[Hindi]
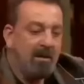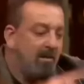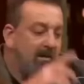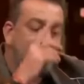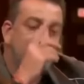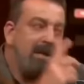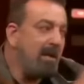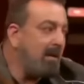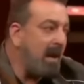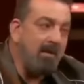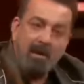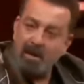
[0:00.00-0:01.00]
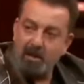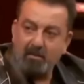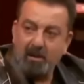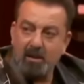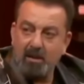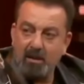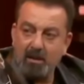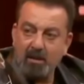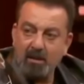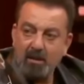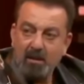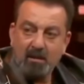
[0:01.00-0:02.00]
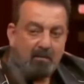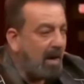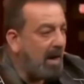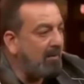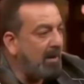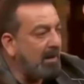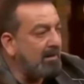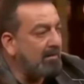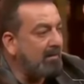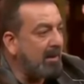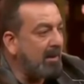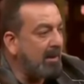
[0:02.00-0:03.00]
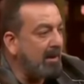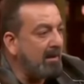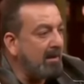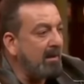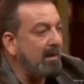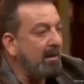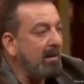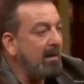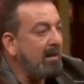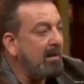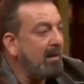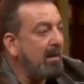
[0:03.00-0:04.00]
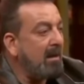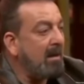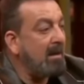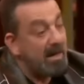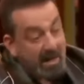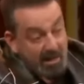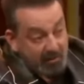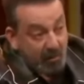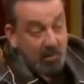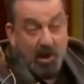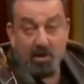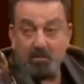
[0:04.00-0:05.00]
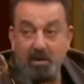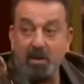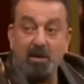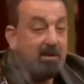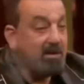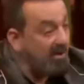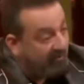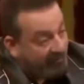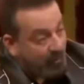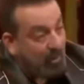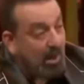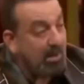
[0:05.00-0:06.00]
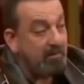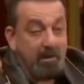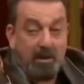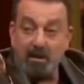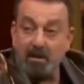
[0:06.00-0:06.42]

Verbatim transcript: मैंने रामायण पढ़ ली महाभारत पढ़ ली गणेश पुराण पढ़ ली शिव पुराण पढ़ ली